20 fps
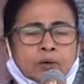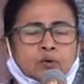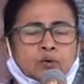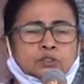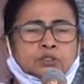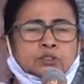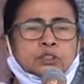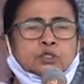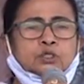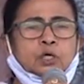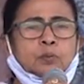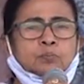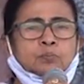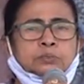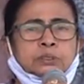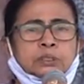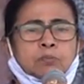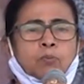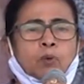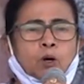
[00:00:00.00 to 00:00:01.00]
হচ্ছে
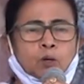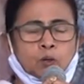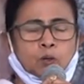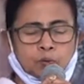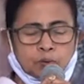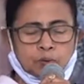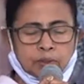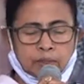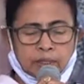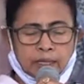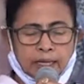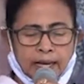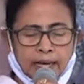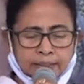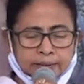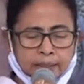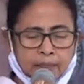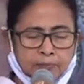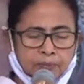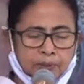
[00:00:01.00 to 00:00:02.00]
সবচেয়ে বড়
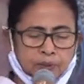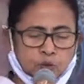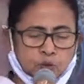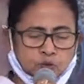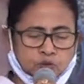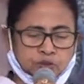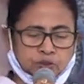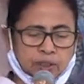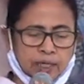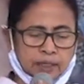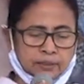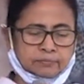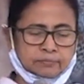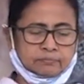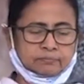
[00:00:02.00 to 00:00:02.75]
একটা পীঠস্থান